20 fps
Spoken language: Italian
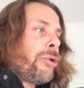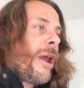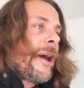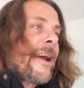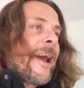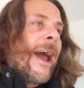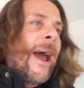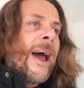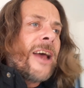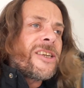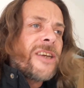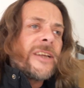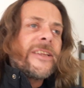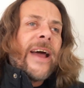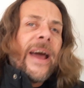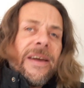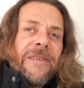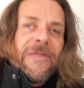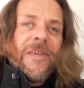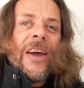una casa
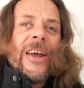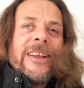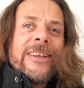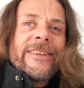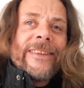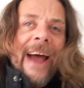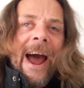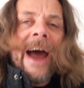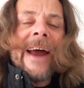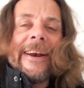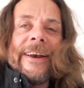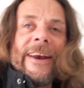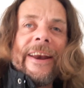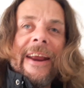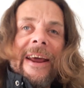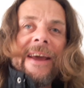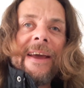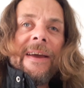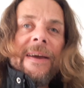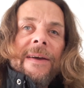dai 20
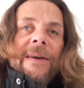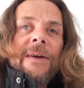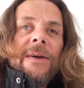anni.